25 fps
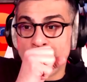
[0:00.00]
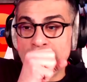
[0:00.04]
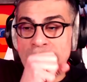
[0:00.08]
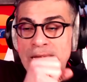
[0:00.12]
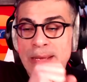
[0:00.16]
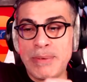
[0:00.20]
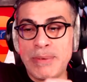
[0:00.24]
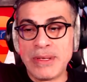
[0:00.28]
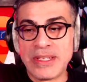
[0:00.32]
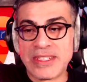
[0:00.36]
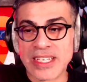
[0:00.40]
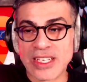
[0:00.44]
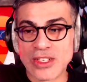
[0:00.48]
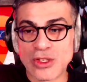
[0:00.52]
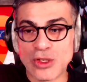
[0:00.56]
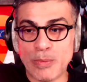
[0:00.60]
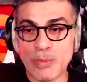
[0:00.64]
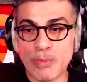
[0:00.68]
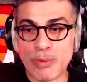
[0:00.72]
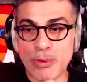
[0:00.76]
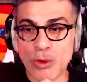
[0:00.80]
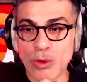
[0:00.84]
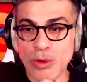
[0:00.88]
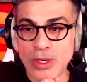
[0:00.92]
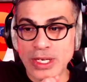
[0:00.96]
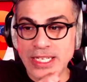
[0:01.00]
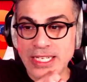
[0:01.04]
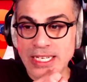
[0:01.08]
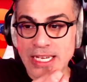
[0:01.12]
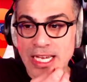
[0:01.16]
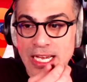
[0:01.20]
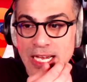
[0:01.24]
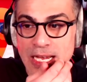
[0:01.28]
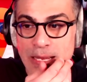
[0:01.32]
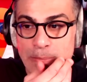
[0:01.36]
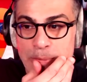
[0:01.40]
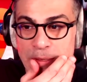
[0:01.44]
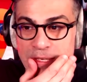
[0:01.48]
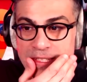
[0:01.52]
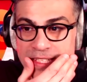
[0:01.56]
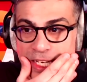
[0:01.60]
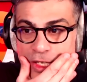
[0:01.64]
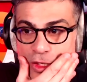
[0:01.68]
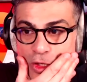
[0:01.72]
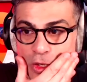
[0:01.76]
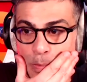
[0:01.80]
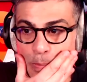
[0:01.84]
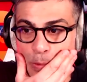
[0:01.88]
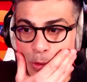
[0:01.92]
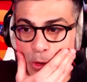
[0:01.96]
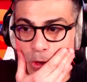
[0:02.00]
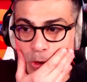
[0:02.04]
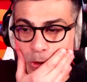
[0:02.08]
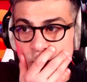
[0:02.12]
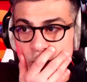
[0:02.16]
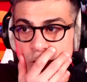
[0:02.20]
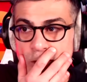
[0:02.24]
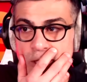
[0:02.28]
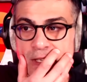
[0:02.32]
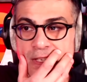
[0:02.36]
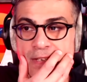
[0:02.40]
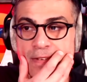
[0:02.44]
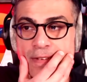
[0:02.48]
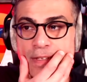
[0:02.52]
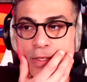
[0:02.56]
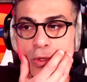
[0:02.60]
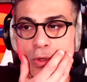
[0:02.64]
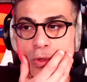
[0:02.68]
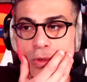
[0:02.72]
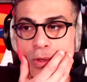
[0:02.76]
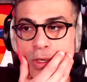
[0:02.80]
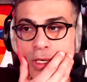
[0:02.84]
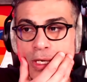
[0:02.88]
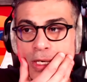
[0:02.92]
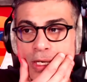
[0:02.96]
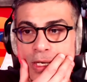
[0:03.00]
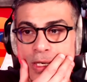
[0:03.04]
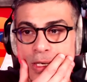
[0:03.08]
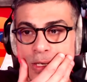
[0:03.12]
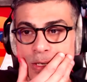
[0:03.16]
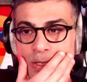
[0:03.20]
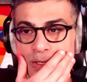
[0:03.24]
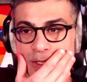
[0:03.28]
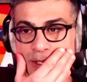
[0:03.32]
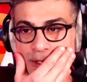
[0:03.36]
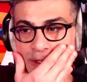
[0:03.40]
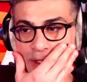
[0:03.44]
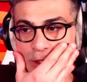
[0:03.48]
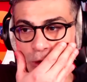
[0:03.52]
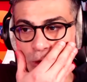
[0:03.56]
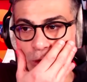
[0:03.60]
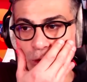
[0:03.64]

Eh, pétage de plomb, les gars, pétage de plomb ah, Ça va trop loin, ça va trop